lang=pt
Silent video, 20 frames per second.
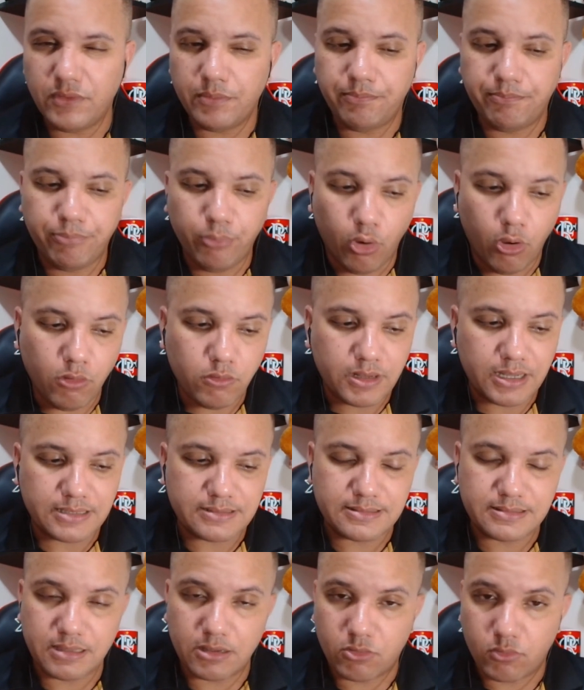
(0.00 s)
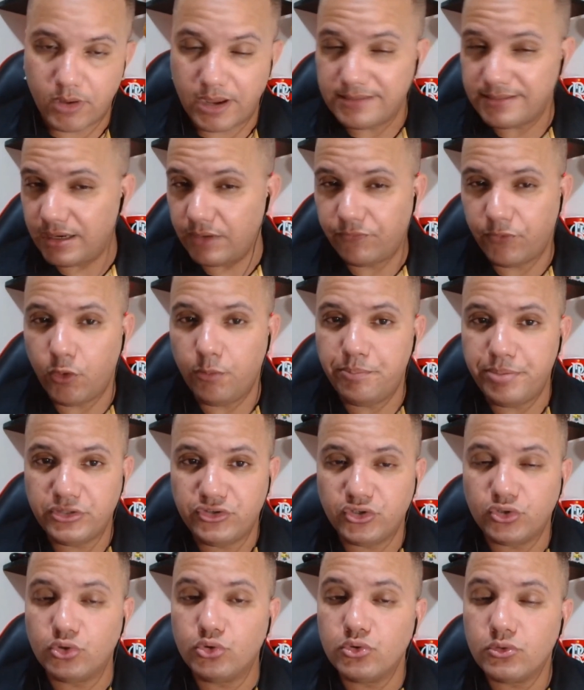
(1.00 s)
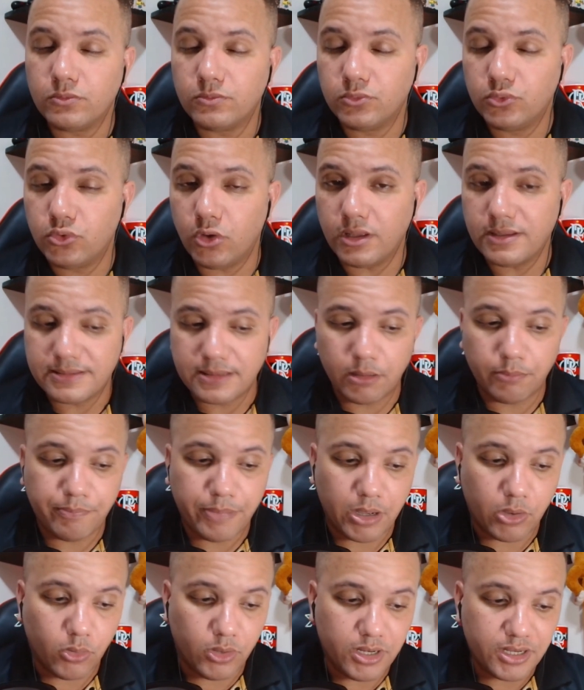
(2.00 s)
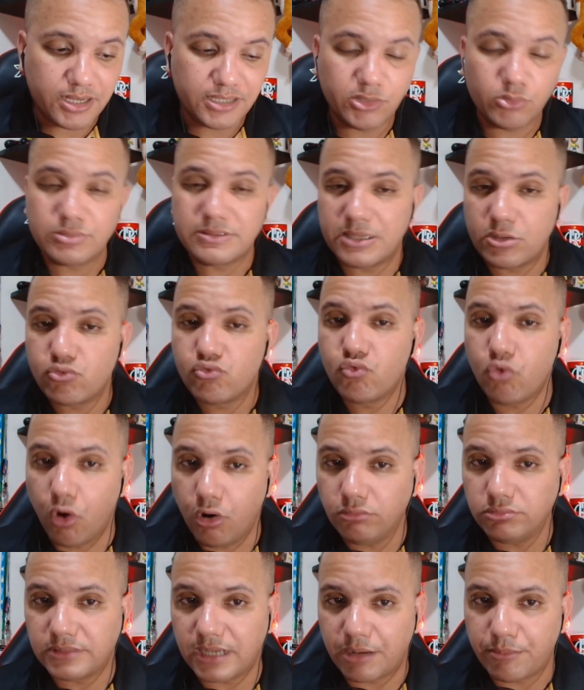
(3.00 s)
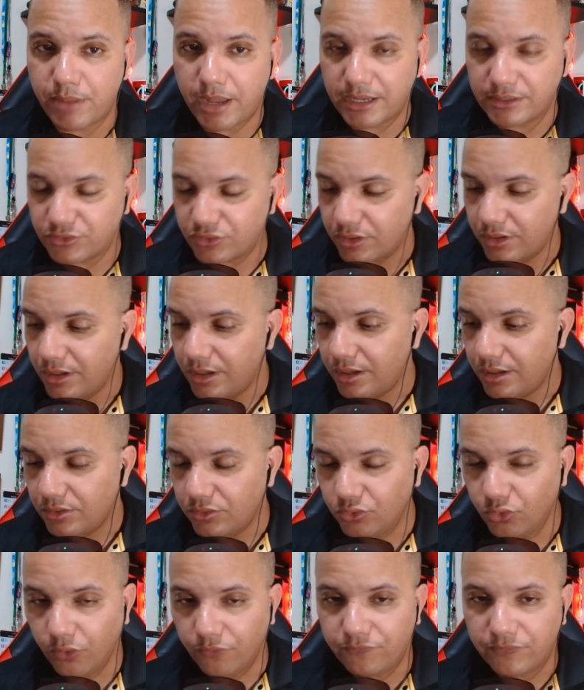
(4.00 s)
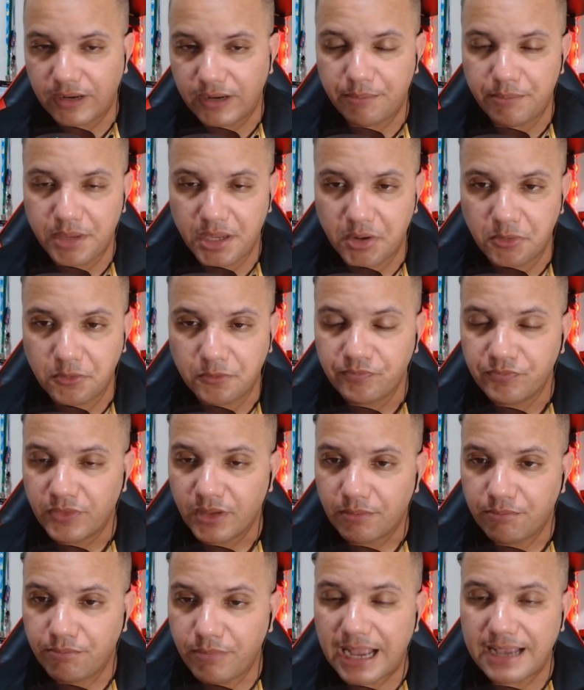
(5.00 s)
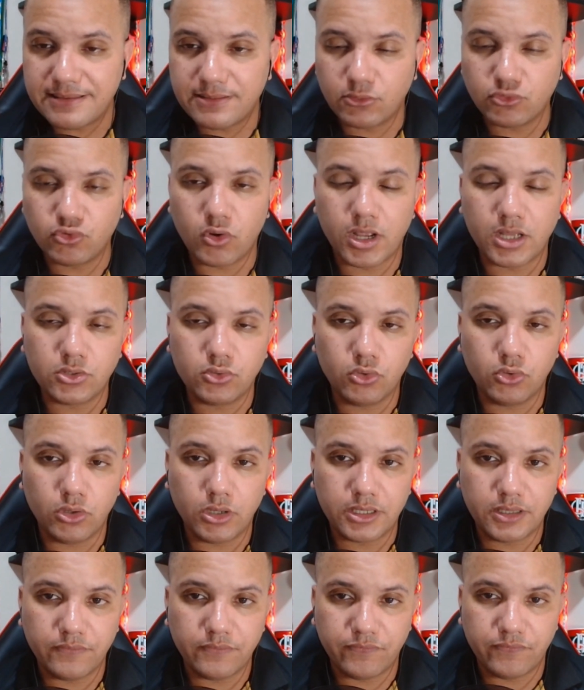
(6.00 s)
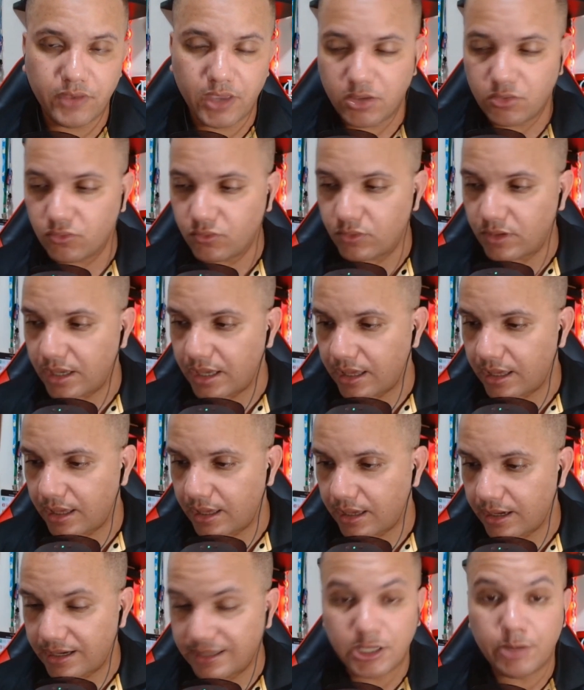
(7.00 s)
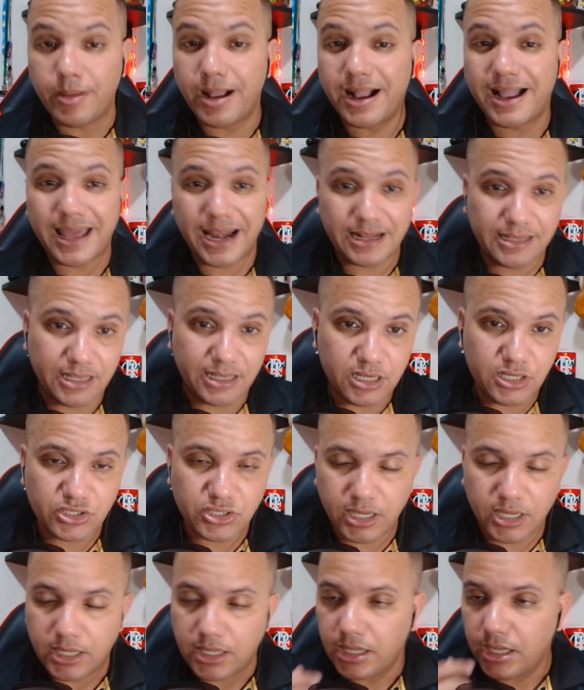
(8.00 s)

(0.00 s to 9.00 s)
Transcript: pouca sequência, ele foi um pedido do, do São Paulo, que não se encontra mais no Flamengo mas é um jogador que veio, é, é, que tem uma característica